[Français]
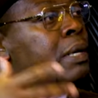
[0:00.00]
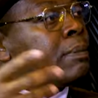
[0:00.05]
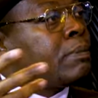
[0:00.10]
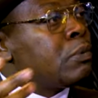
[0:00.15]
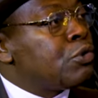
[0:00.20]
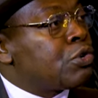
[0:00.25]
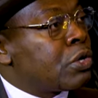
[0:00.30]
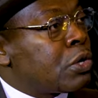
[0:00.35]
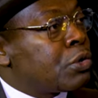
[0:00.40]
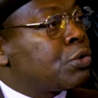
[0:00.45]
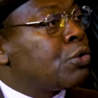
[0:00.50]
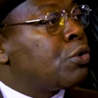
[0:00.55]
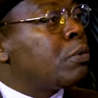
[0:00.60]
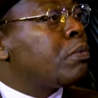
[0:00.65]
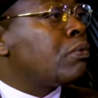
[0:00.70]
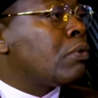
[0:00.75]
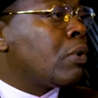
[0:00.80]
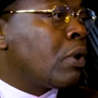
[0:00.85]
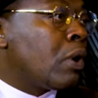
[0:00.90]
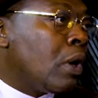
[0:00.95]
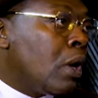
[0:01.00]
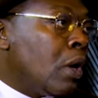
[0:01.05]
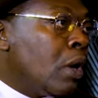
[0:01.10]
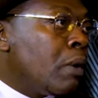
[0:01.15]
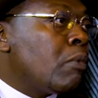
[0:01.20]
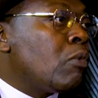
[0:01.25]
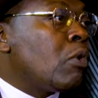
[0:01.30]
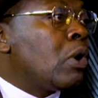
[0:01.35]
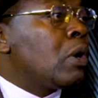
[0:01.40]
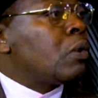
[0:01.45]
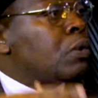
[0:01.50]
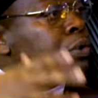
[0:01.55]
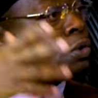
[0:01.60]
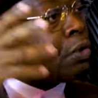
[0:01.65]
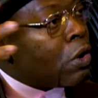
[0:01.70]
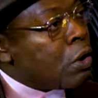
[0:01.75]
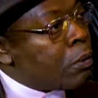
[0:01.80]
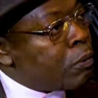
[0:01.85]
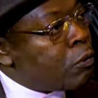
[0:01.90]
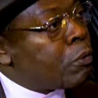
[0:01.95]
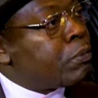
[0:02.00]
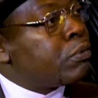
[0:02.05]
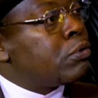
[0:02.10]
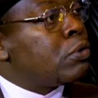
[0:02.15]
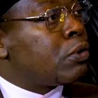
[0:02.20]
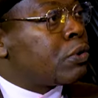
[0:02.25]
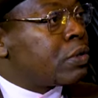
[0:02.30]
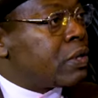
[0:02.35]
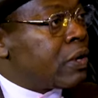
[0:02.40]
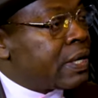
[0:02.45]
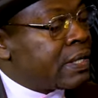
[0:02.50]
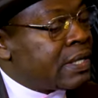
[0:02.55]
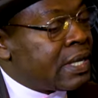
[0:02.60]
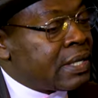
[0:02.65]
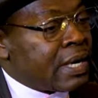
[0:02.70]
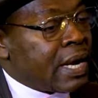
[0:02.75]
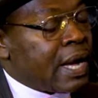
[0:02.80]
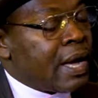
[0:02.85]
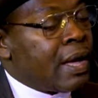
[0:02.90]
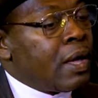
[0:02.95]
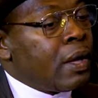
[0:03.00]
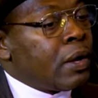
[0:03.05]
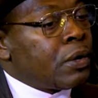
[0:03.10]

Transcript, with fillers: les plus chanceux pour moins longtemps, pour plus longtemps, etc.